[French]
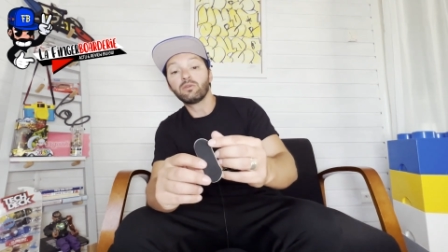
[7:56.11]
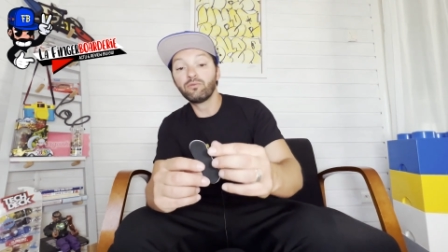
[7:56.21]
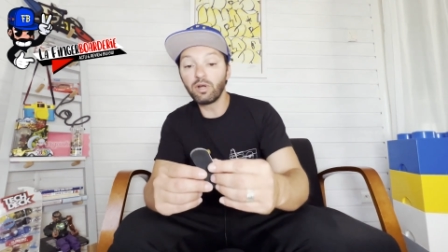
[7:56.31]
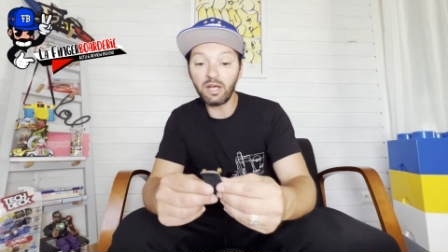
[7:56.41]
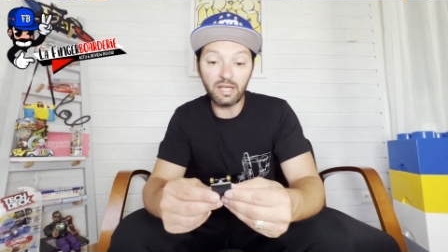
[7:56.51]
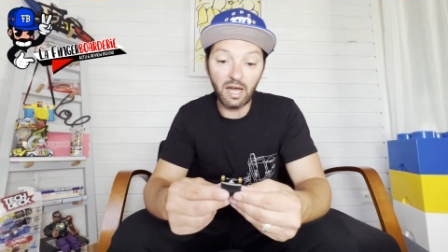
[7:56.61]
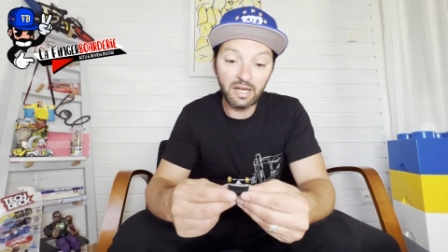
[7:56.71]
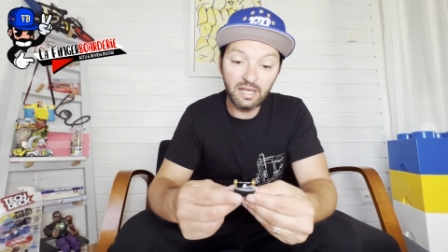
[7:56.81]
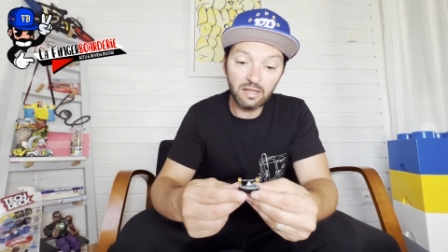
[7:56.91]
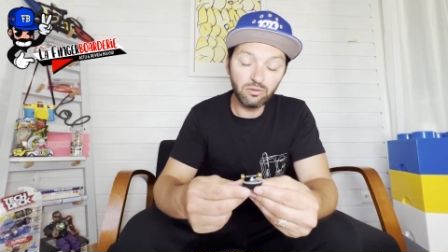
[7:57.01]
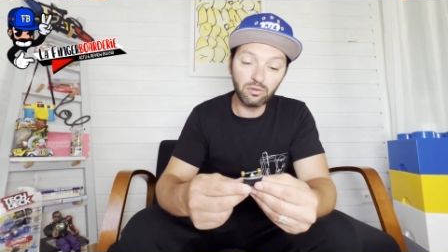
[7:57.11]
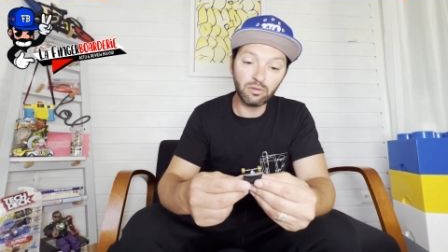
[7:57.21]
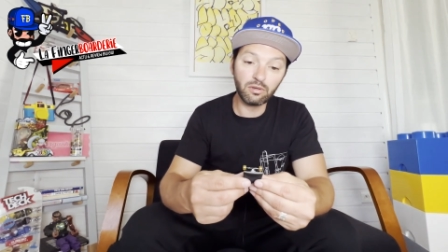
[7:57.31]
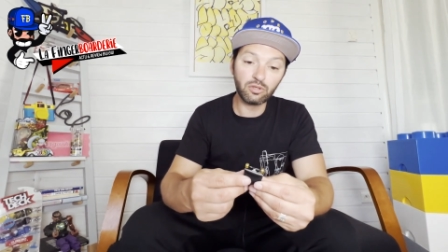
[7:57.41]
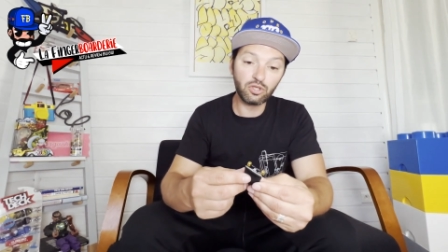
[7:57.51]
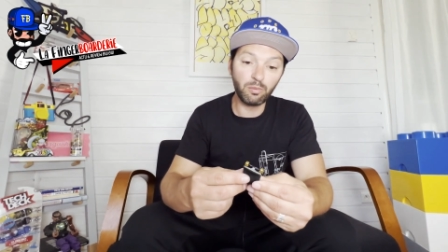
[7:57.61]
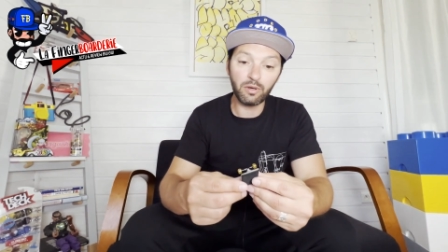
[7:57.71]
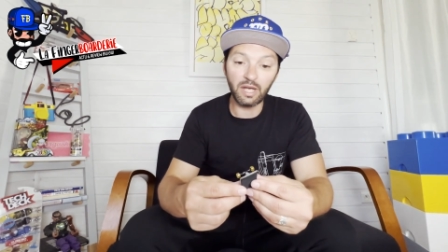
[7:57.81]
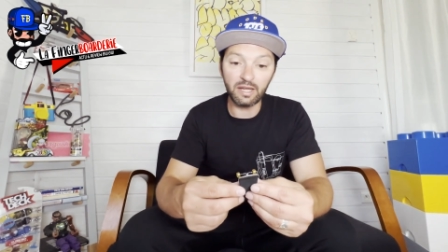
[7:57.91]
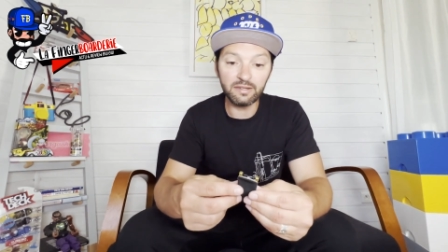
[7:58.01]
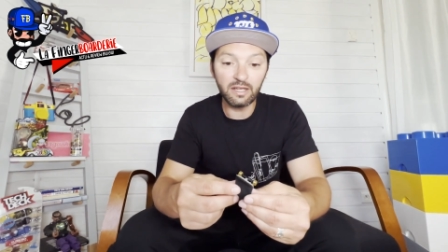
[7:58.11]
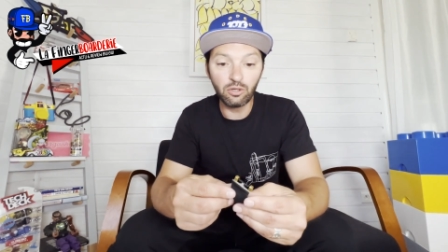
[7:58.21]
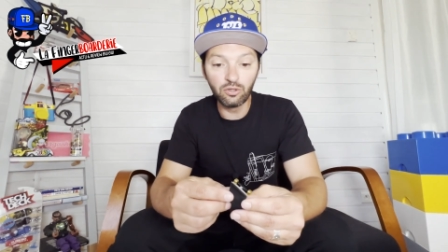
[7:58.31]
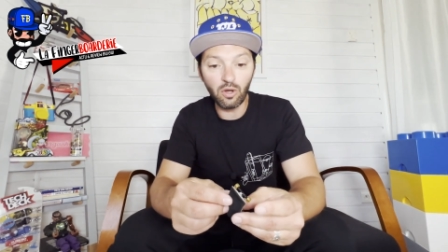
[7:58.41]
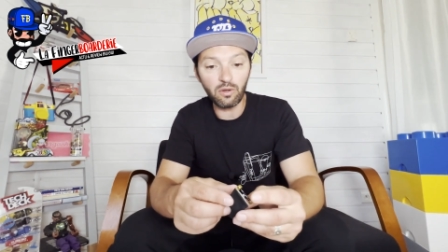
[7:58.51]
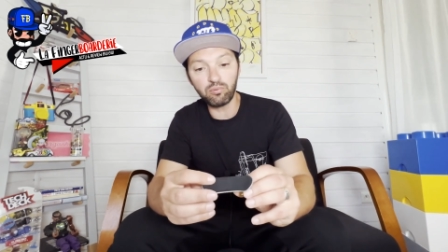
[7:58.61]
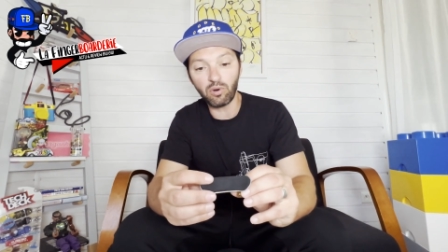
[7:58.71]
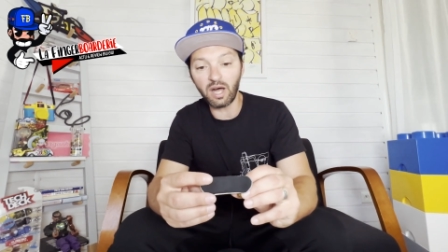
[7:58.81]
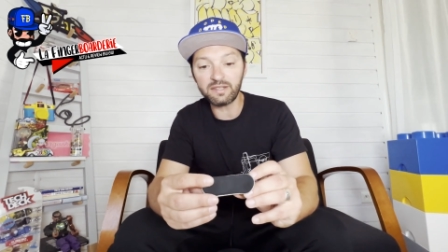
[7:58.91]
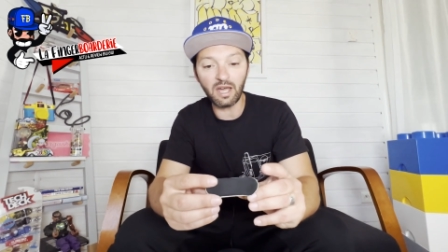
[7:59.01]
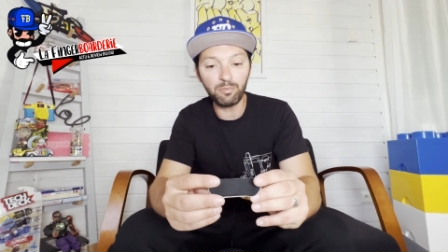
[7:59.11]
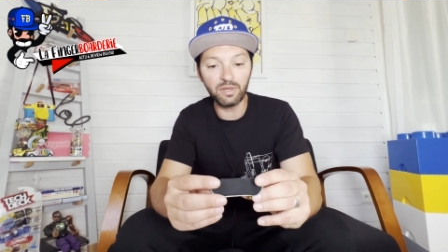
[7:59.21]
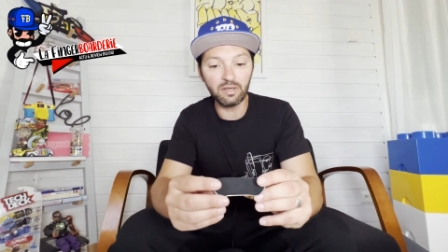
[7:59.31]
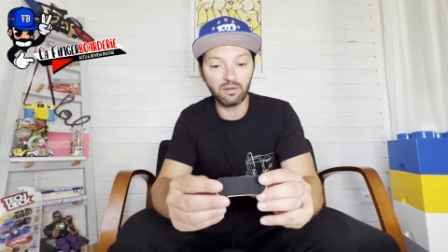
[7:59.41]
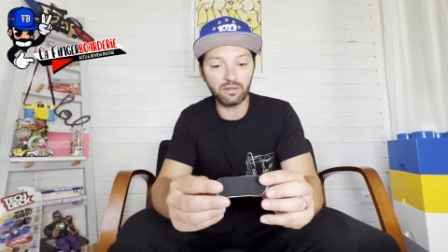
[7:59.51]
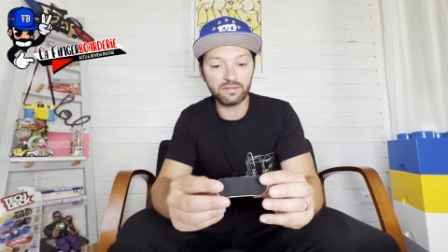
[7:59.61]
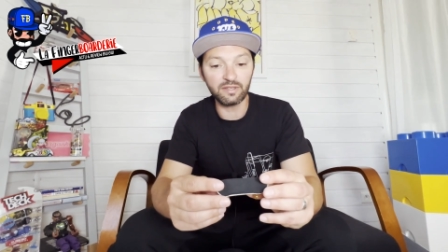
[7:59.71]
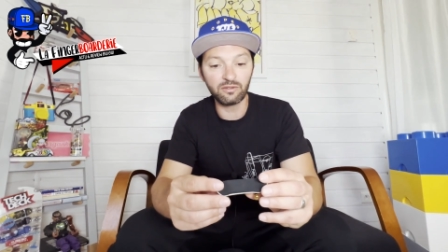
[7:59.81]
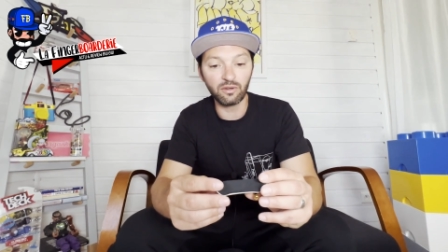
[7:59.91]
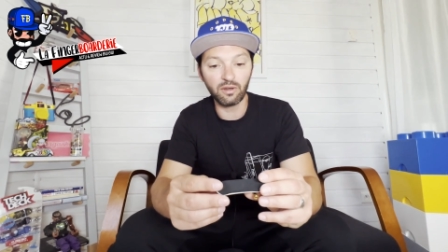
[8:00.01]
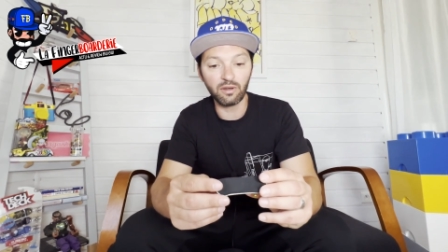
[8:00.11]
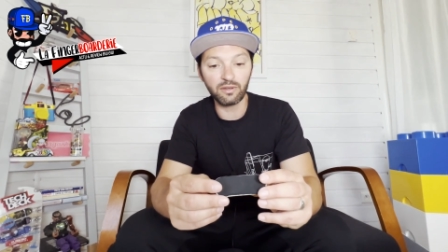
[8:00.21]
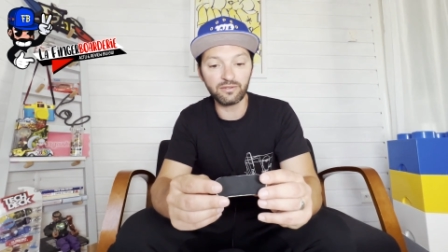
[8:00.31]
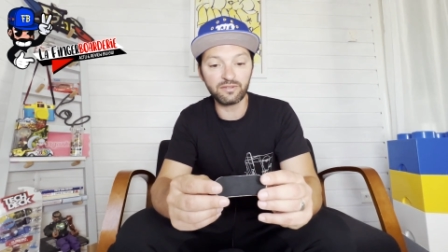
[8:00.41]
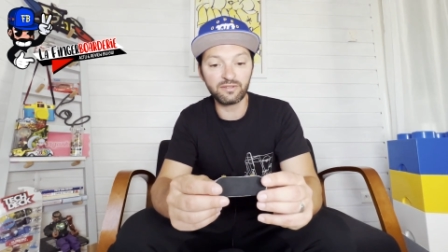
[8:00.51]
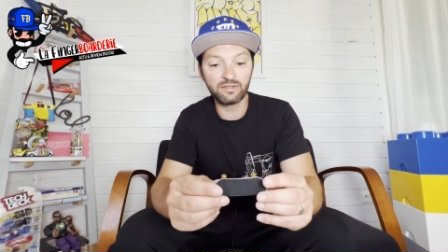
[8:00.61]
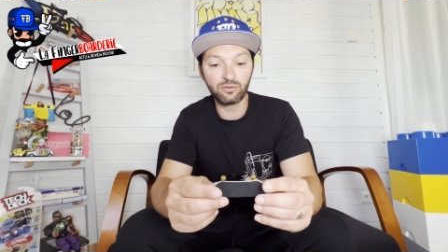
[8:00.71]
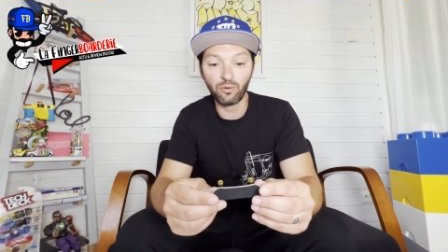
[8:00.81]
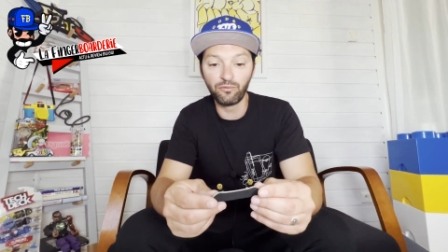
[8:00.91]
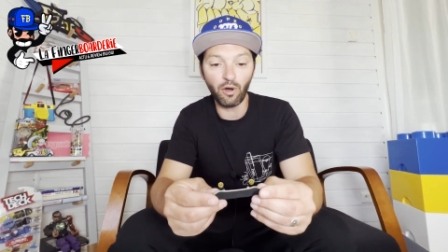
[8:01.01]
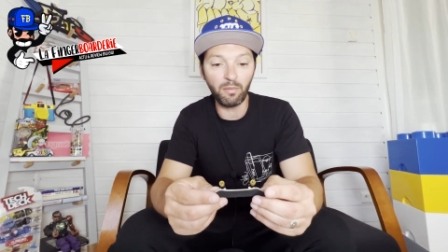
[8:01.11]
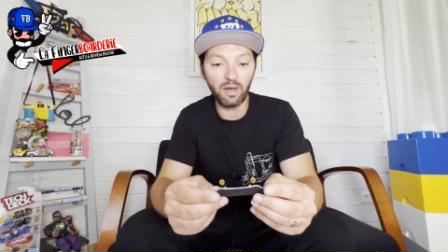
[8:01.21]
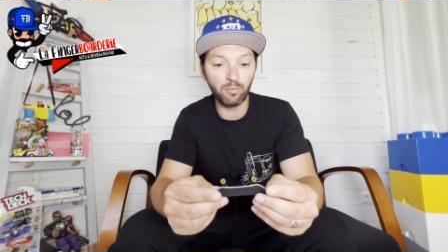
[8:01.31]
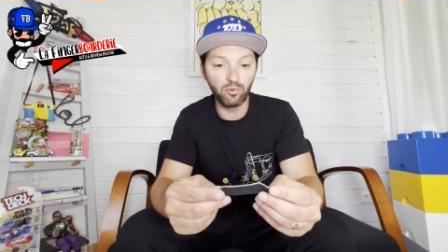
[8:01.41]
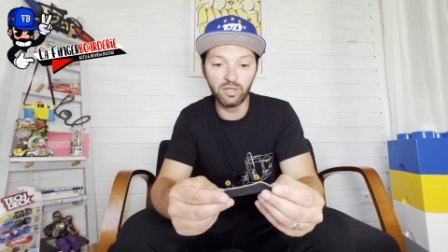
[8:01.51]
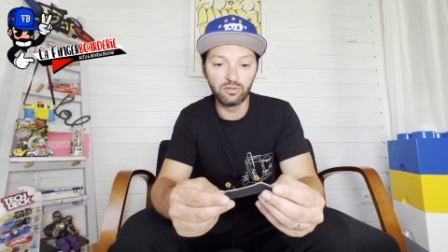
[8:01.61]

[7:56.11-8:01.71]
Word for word: Donc voilà, il n'y a rien de justement, il a rien de déconnant pour rattraper euh, cette, euh, ce format un peu